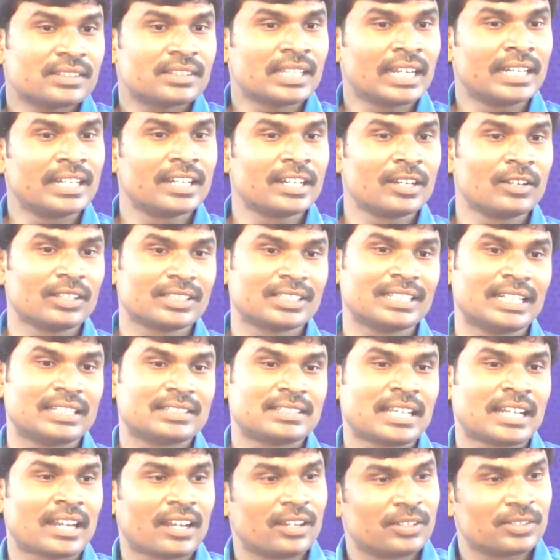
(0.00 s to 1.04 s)
తండ్రిని వదలే
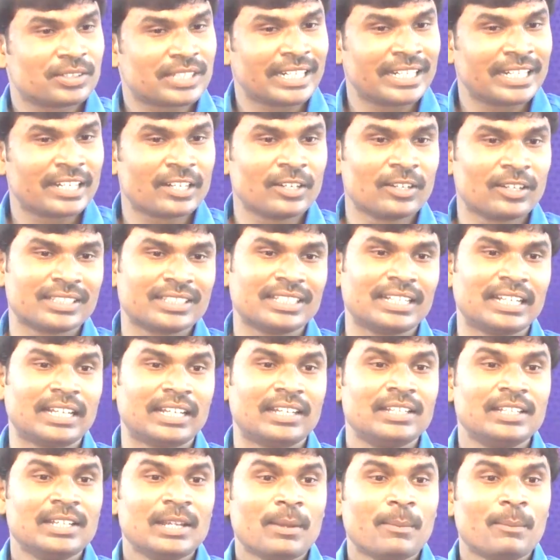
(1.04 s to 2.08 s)
తెరాహు తండ్రిని వదలలే
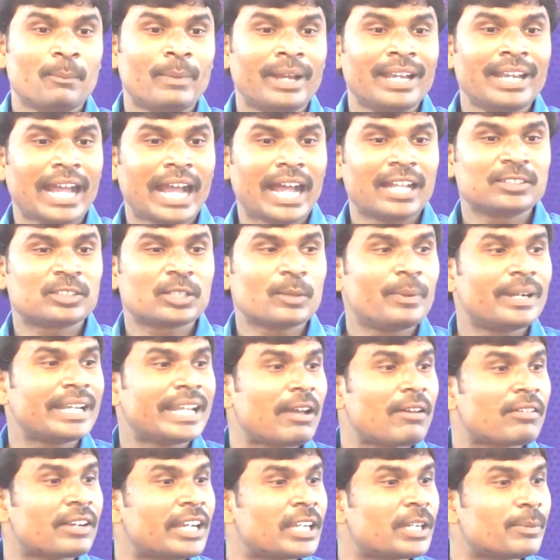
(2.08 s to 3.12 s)
మళ్ళీ వాళ్ళతో పాటు
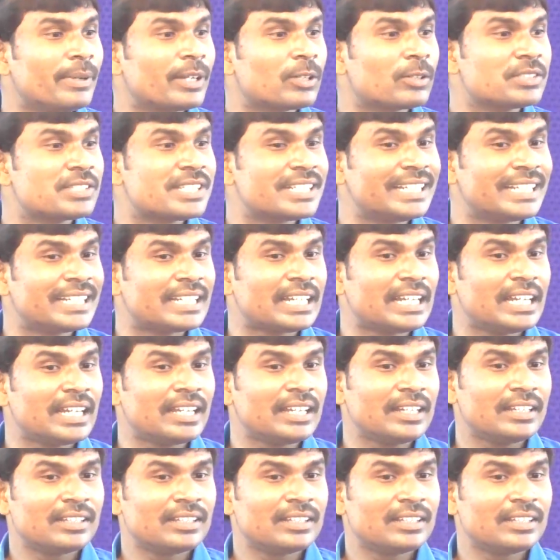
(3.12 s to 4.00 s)
ఎవరిని వెంట పెట్టుకొచ్చాడట